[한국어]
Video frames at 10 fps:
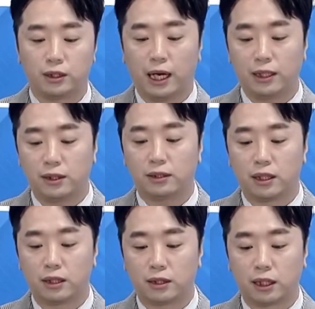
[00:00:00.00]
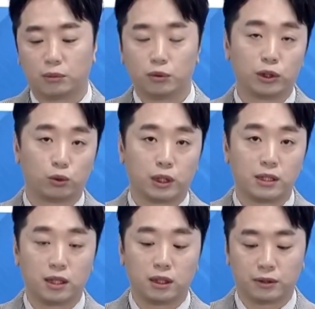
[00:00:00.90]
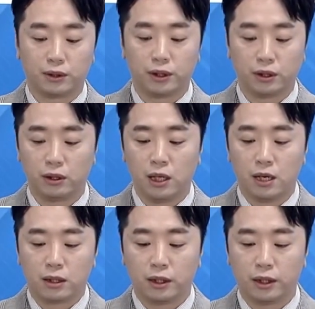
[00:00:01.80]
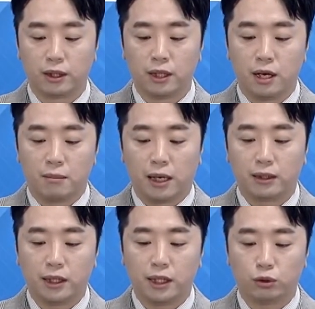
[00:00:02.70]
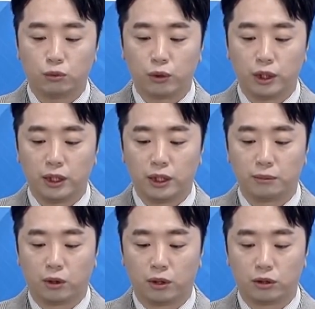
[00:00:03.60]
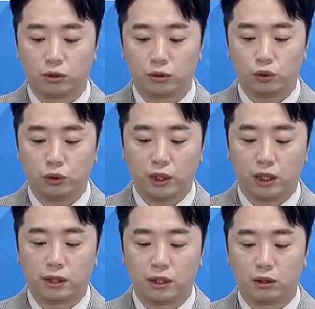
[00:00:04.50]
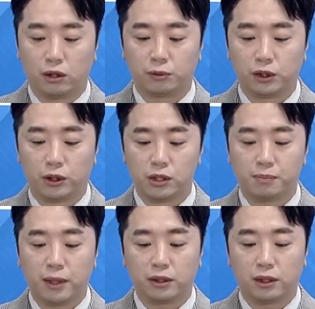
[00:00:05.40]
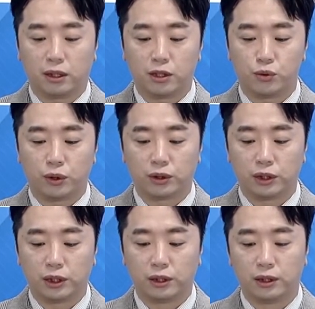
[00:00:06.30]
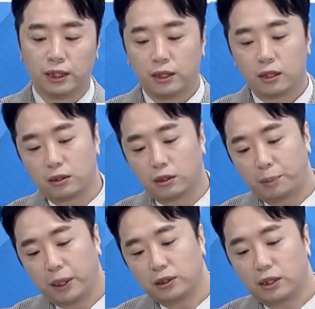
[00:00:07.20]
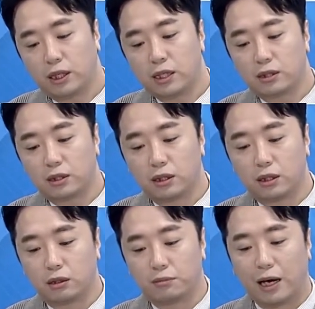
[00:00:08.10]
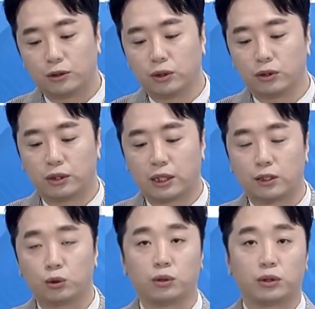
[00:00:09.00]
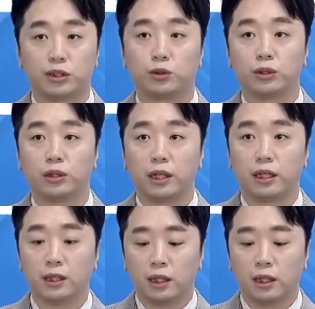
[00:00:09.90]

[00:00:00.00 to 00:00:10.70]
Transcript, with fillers: 하실 자리를 찾아보는 게 좋다 생각이 들어요. 근데 어, 만약에 이 종목이 뭐 슈팅이라든가 이런 거 없이 여기서 빠져내려갈 수 있거든요. 그렇게 빠져내려갔을 때는 만 원 언저리까지 또 떨어질 수 있는데